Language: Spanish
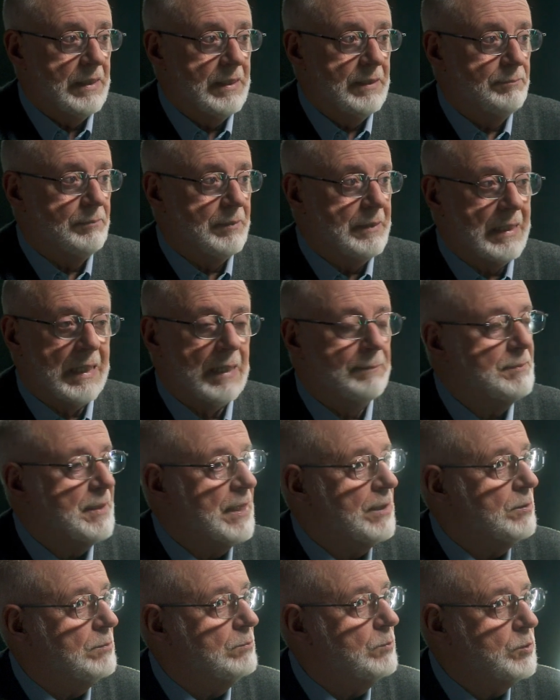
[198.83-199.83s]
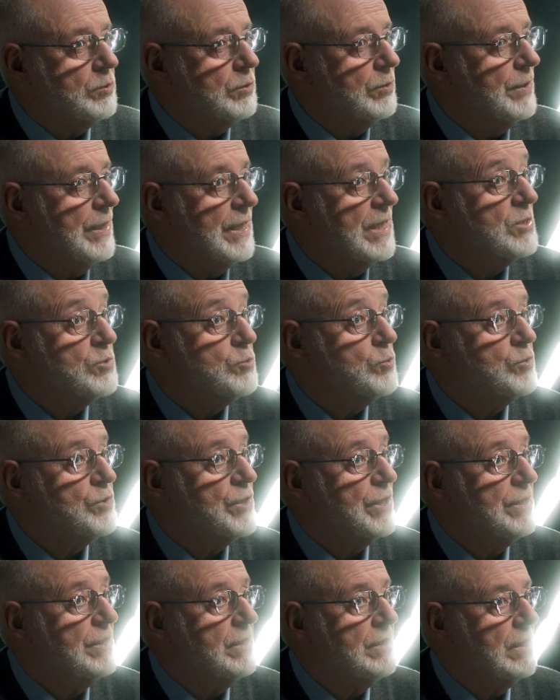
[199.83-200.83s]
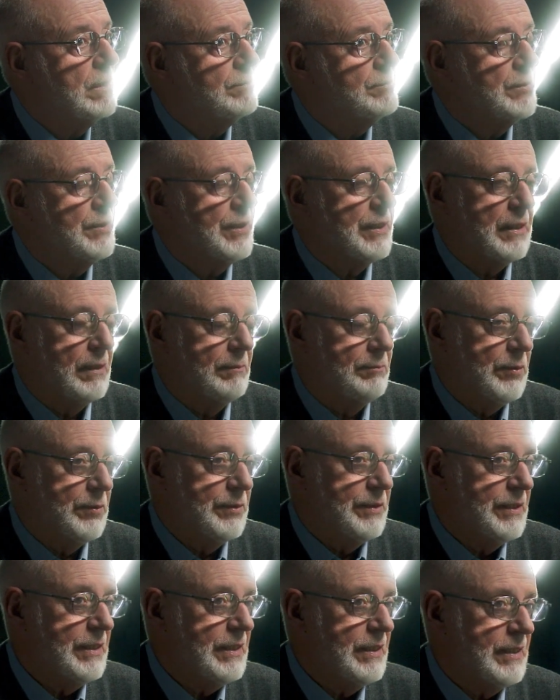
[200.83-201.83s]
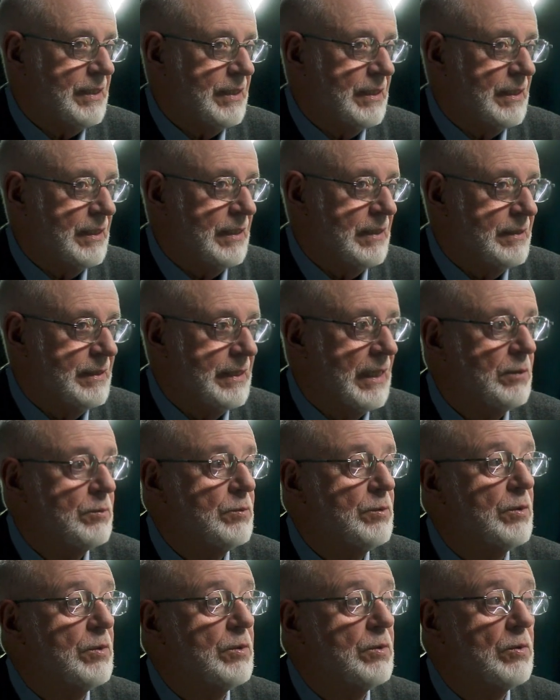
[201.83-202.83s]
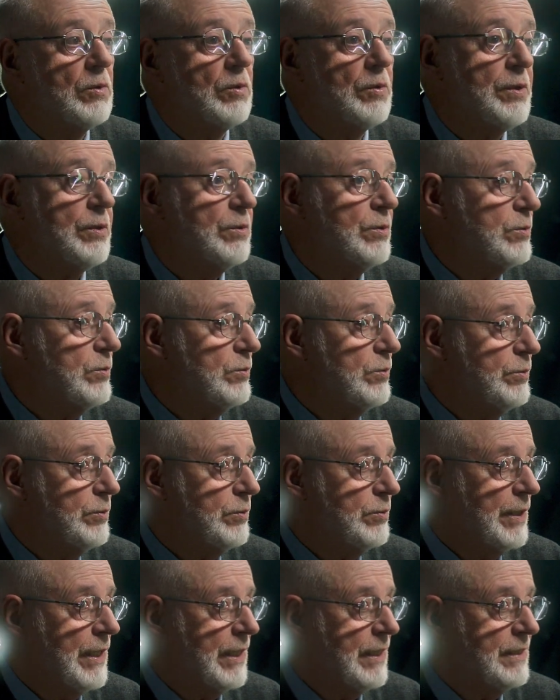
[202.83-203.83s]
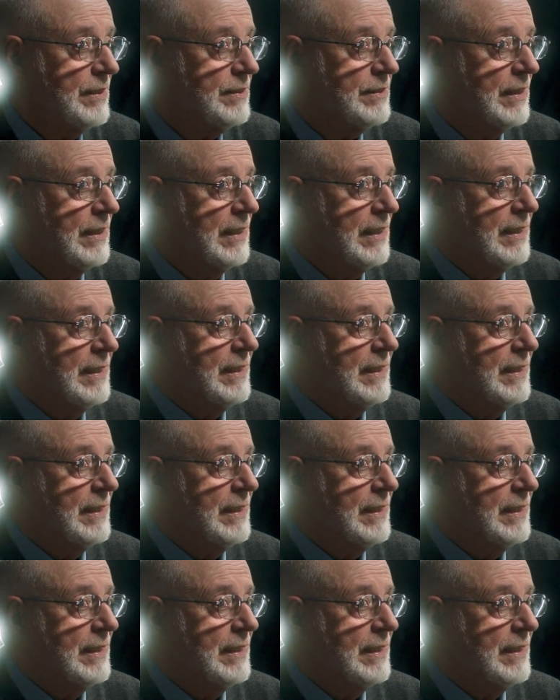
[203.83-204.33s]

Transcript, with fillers: eh, captaron mucho de la yuyería, por ejemplo, indígena, de algunos códigos culturales